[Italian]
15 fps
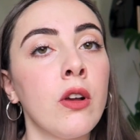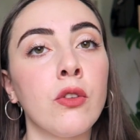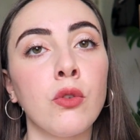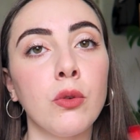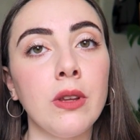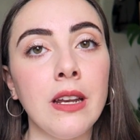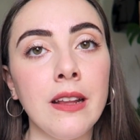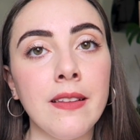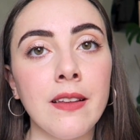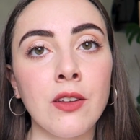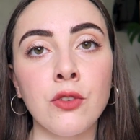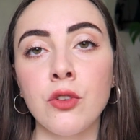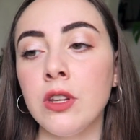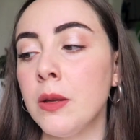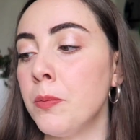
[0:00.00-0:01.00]
che sto
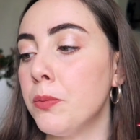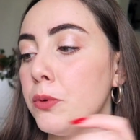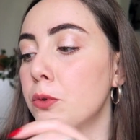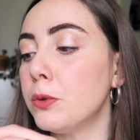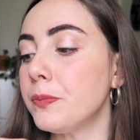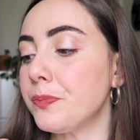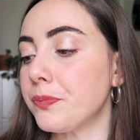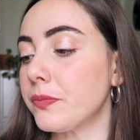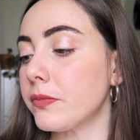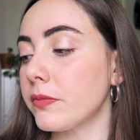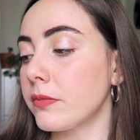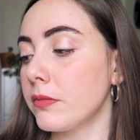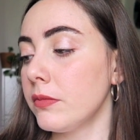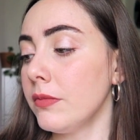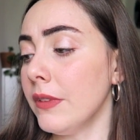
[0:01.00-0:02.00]
utilizzando di più
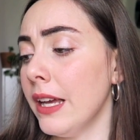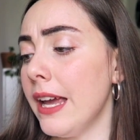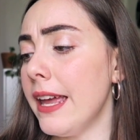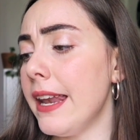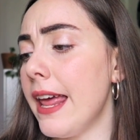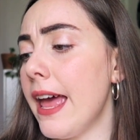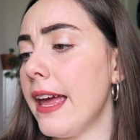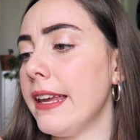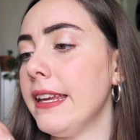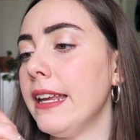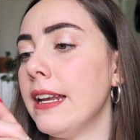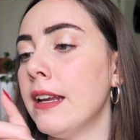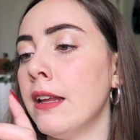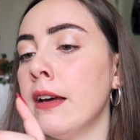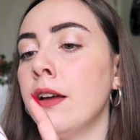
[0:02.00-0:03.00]
ed è
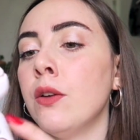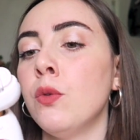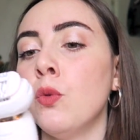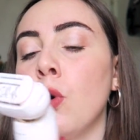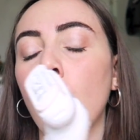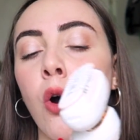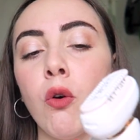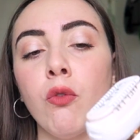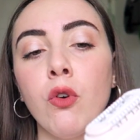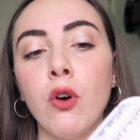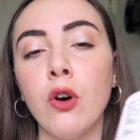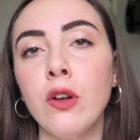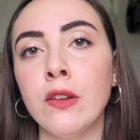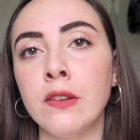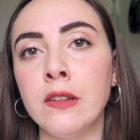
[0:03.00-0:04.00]
il
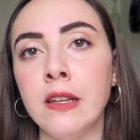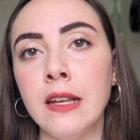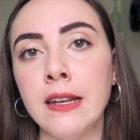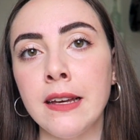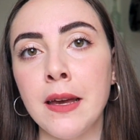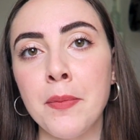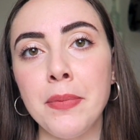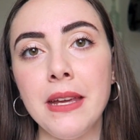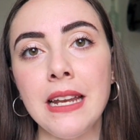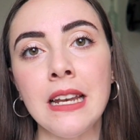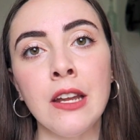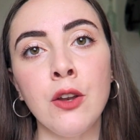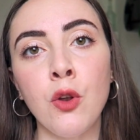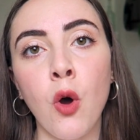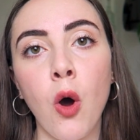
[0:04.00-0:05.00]
nuovo Silk
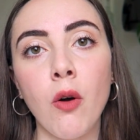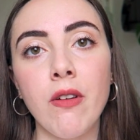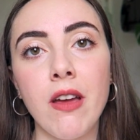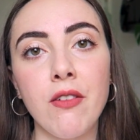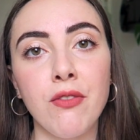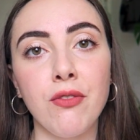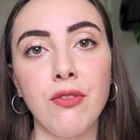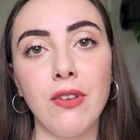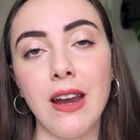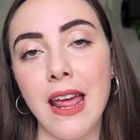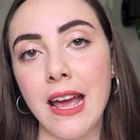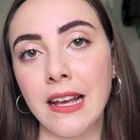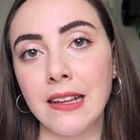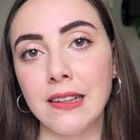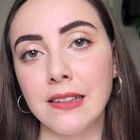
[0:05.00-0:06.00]
Peel 9
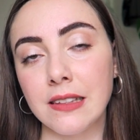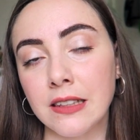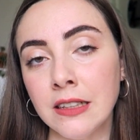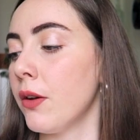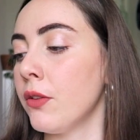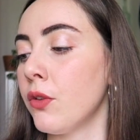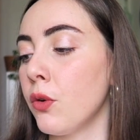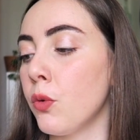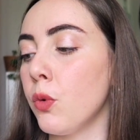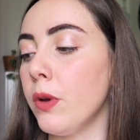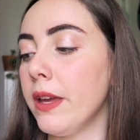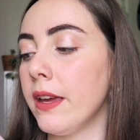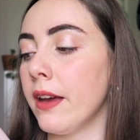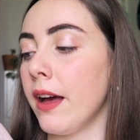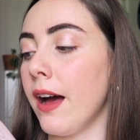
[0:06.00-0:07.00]
Flex. Questo
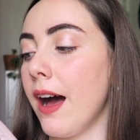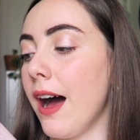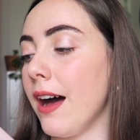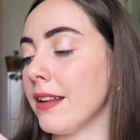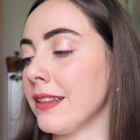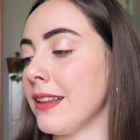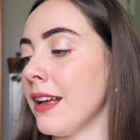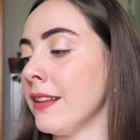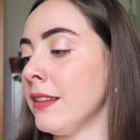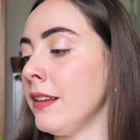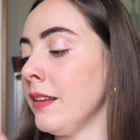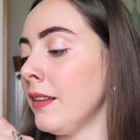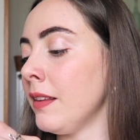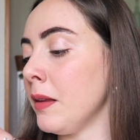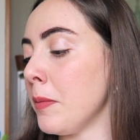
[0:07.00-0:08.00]
qui ha
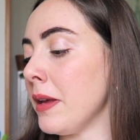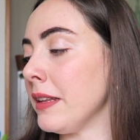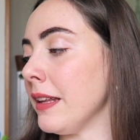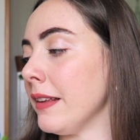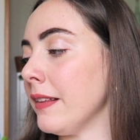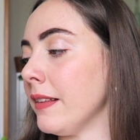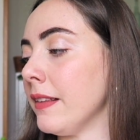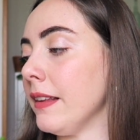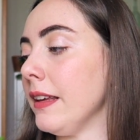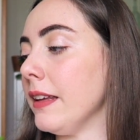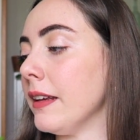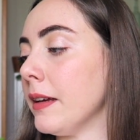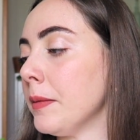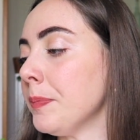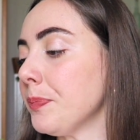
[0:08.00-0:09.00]
tantissime
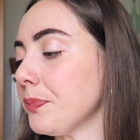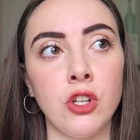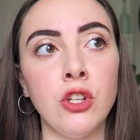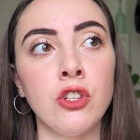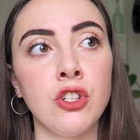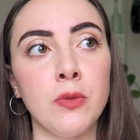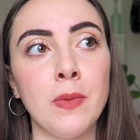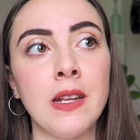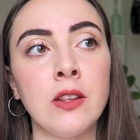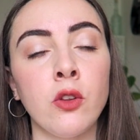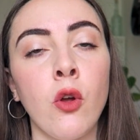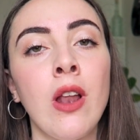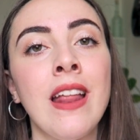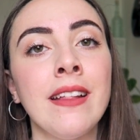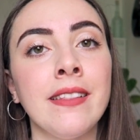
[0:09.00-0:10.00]
testine, cioè io ci
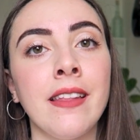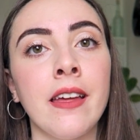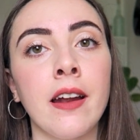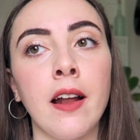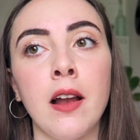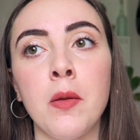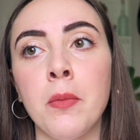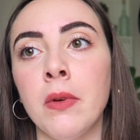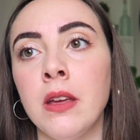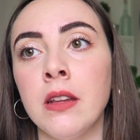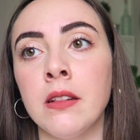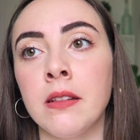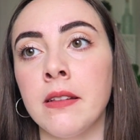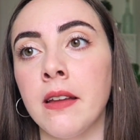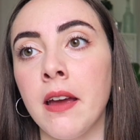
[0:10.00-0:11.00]
metto
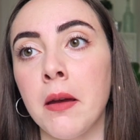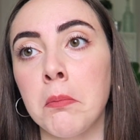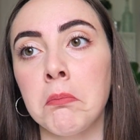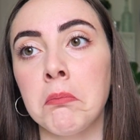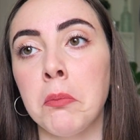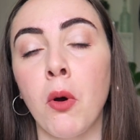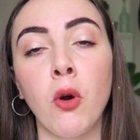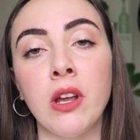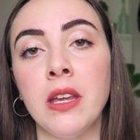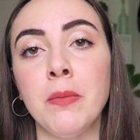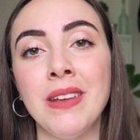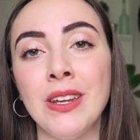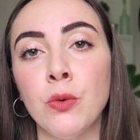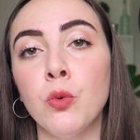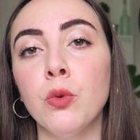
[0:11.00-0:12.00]
letteralmente
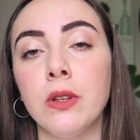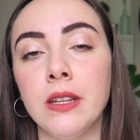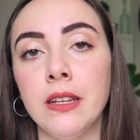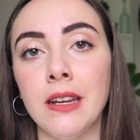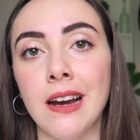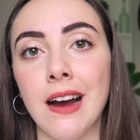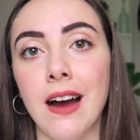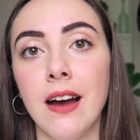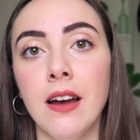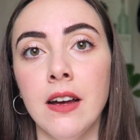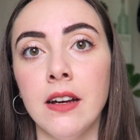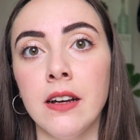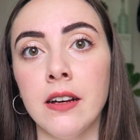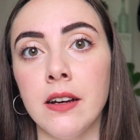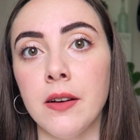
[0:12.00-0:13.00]
pochi minuti a
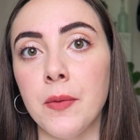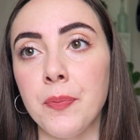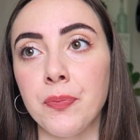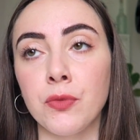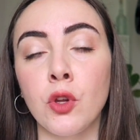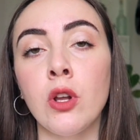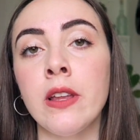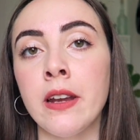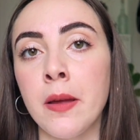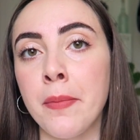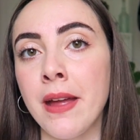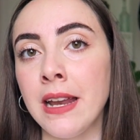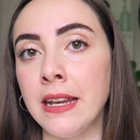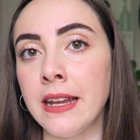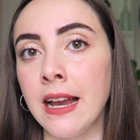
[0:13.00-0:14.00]
ehm, togliere
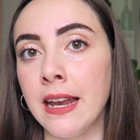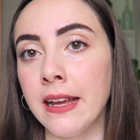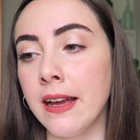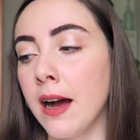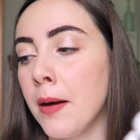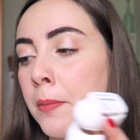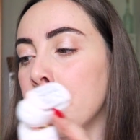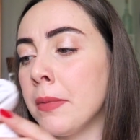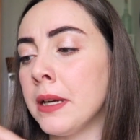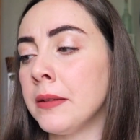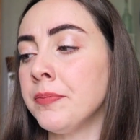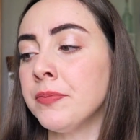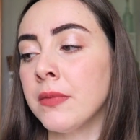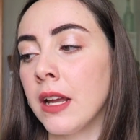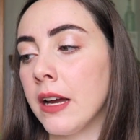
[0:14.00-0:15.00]
i peli dalle
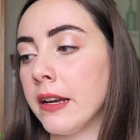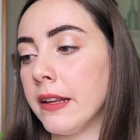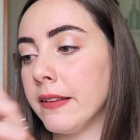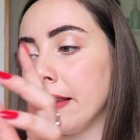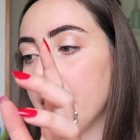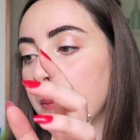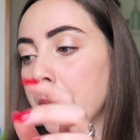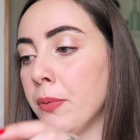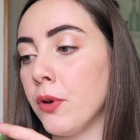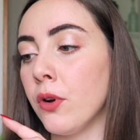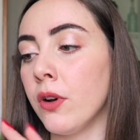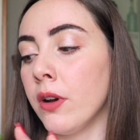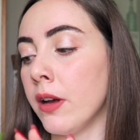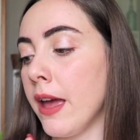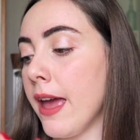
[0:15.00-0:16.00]
gambe, ad
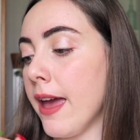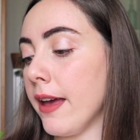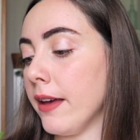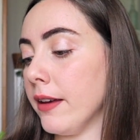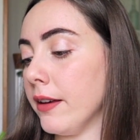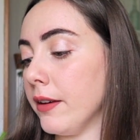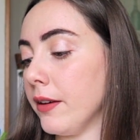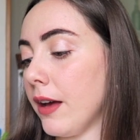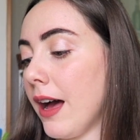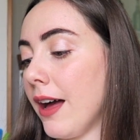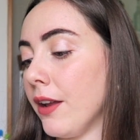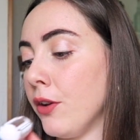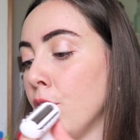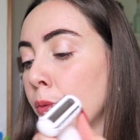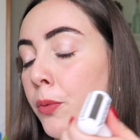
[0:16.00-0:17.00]
esempio, e eh,
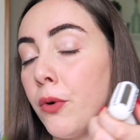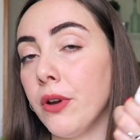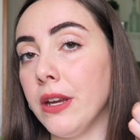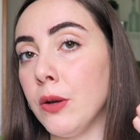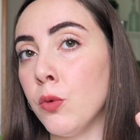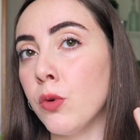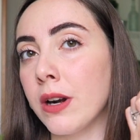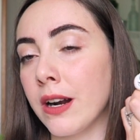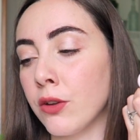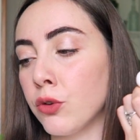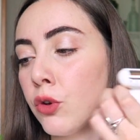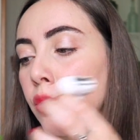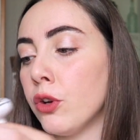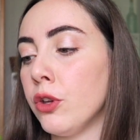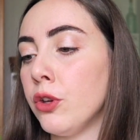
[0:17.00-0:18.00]
hanno poi un
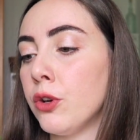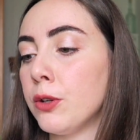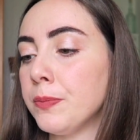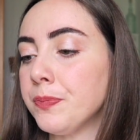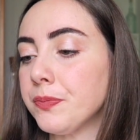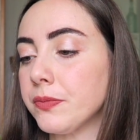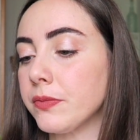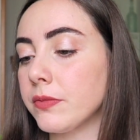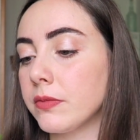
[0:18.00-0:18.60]
rasoio.